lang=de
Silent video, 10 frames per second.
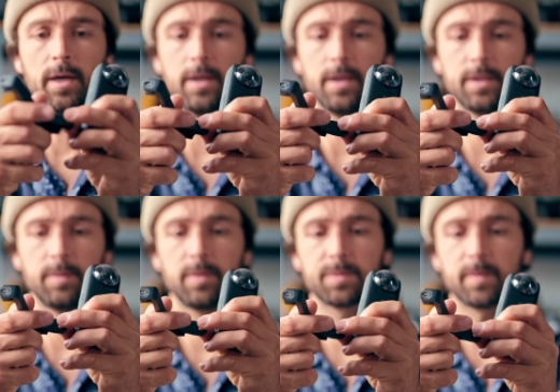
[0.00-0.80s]
Äh,
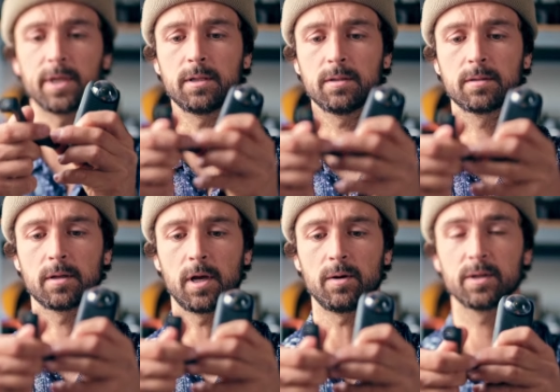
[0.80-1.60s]
dementsprechend
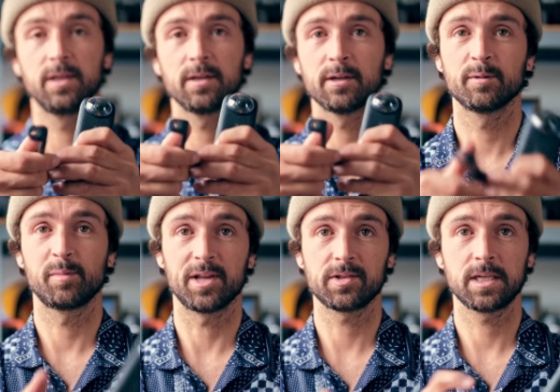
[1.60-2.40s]
auch hier
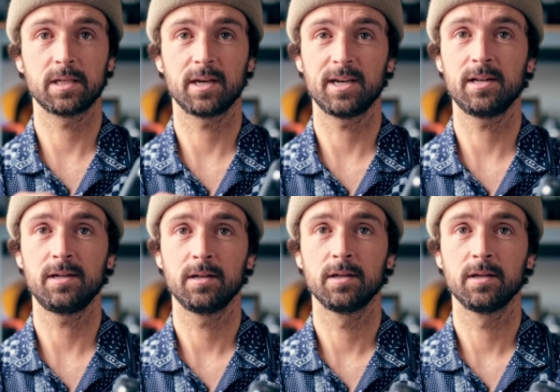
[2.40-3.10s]
Plastikteil,